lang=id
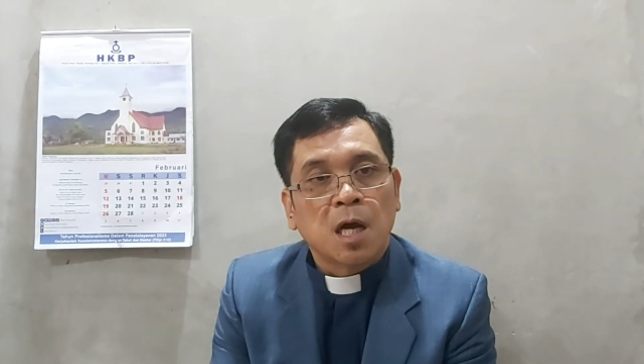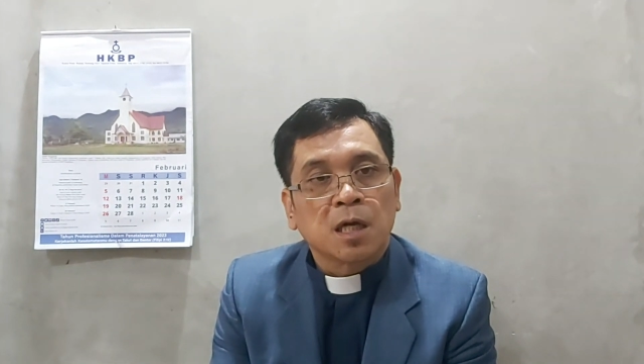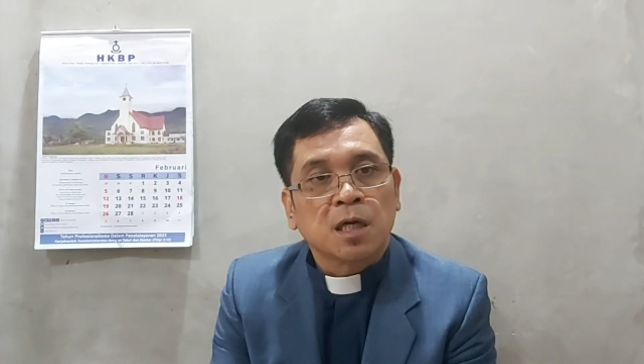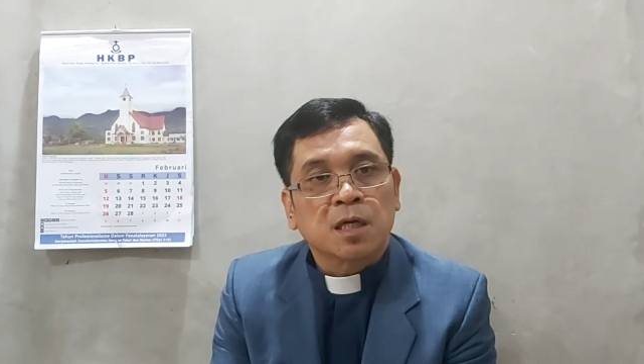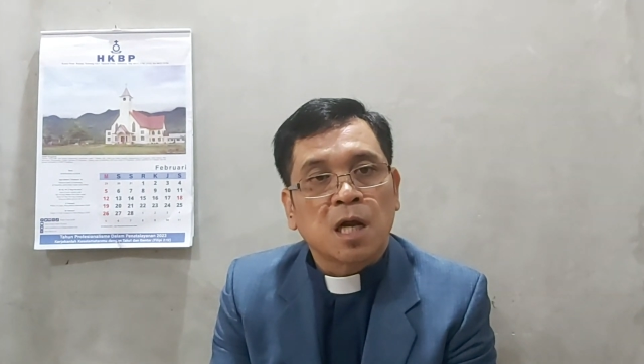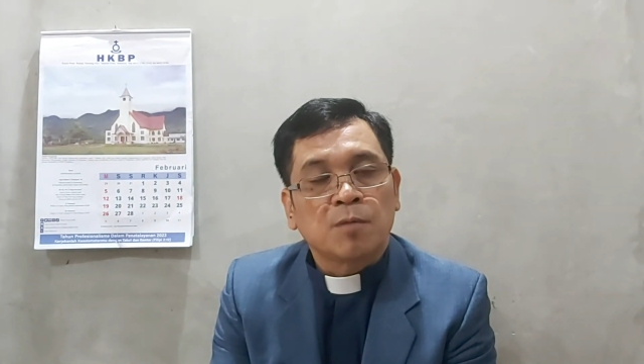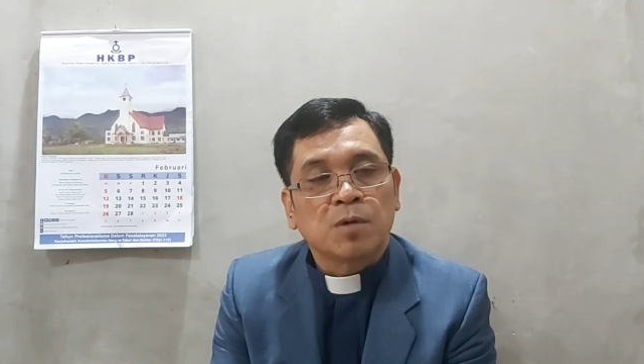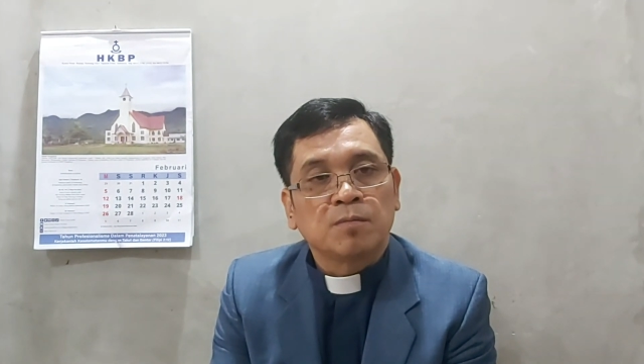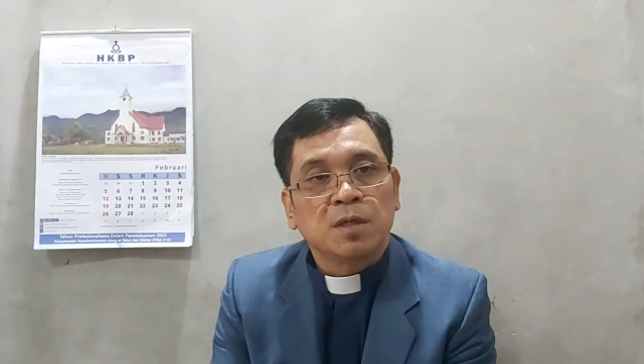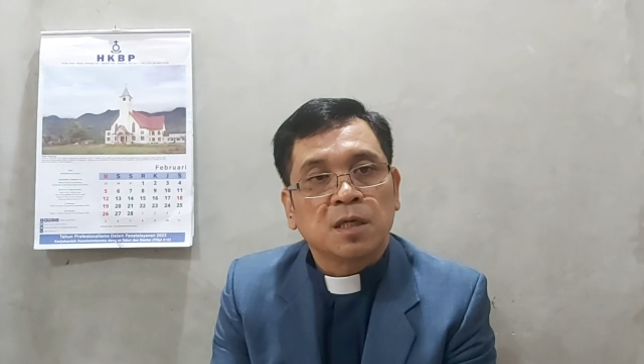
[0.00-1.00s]
Agar
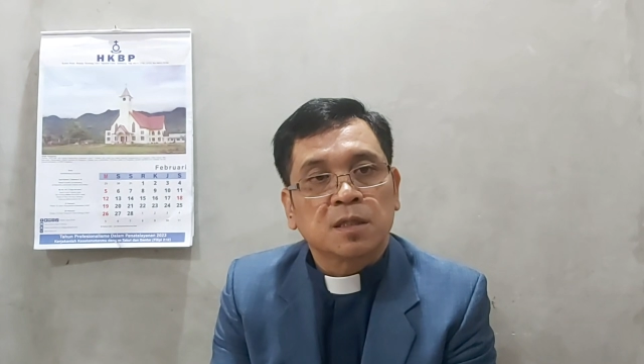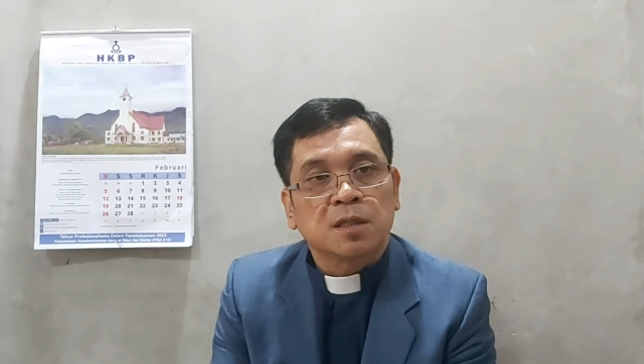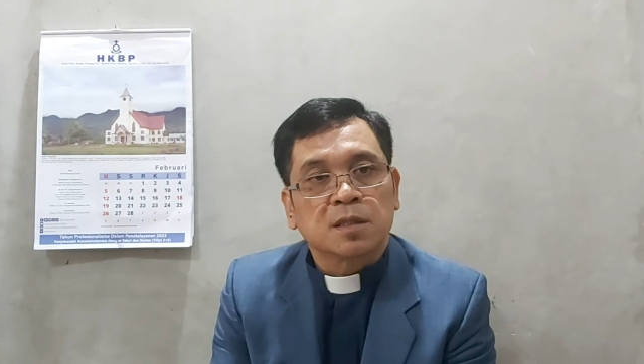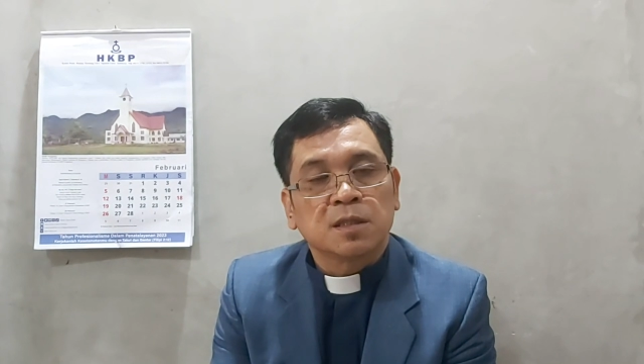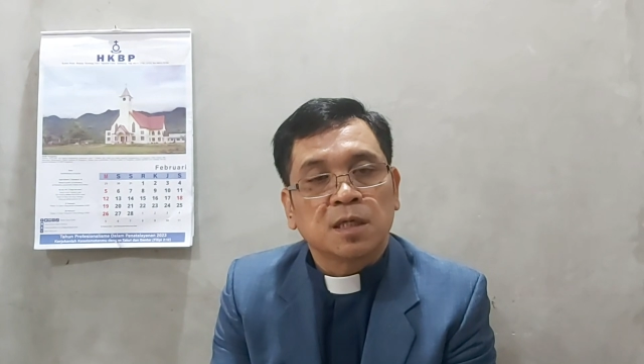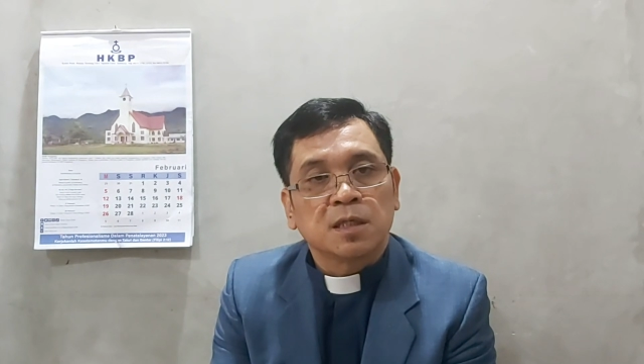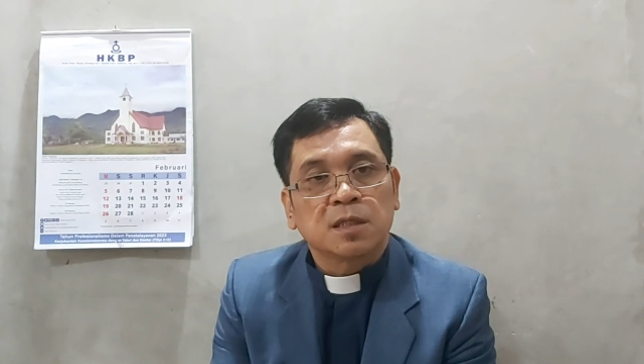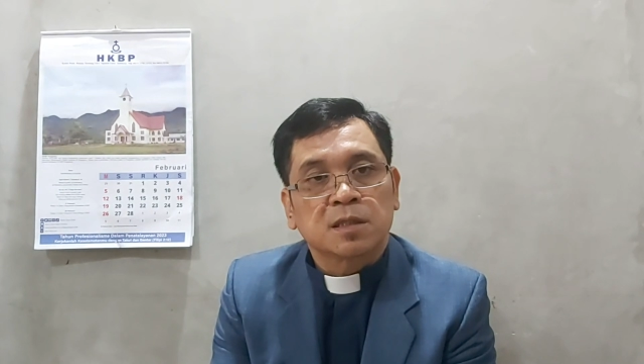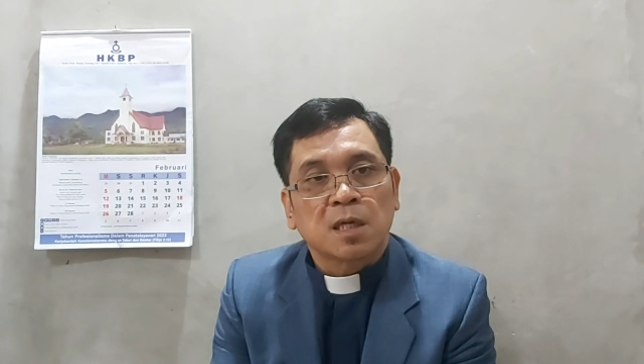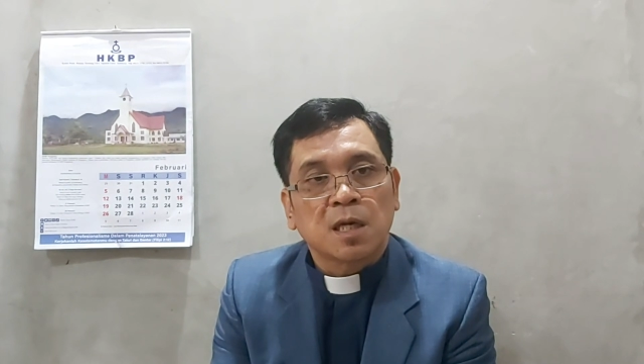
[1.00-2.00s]
apabila terjadi
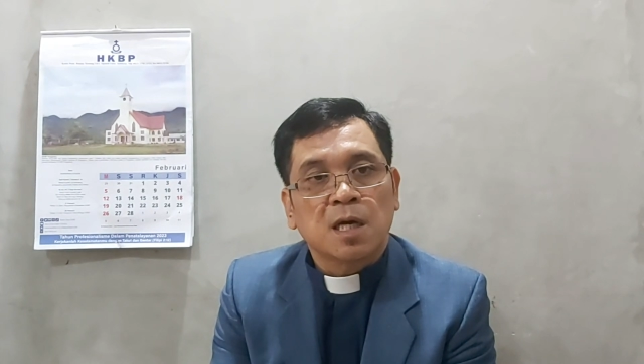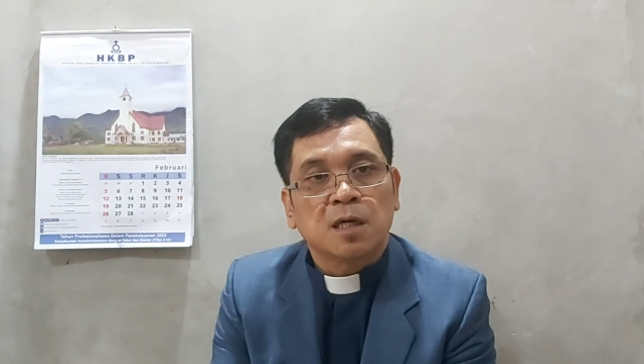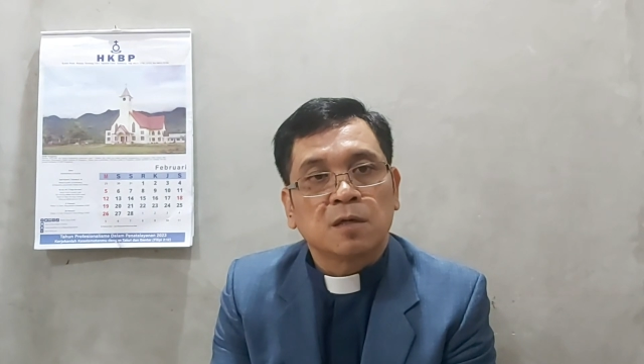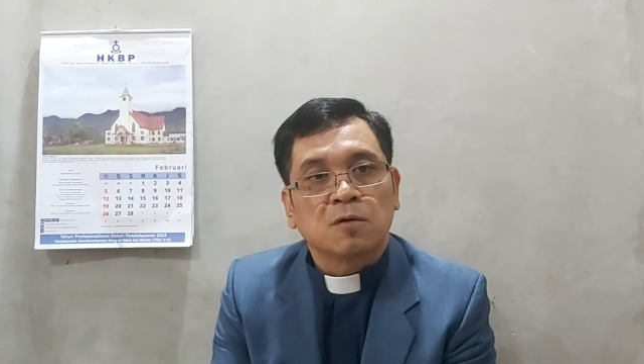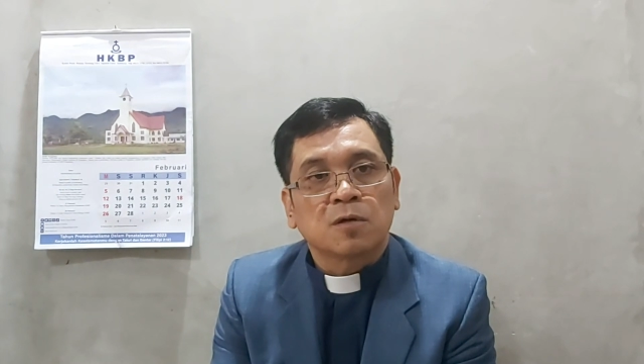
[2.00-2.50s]
kesalahan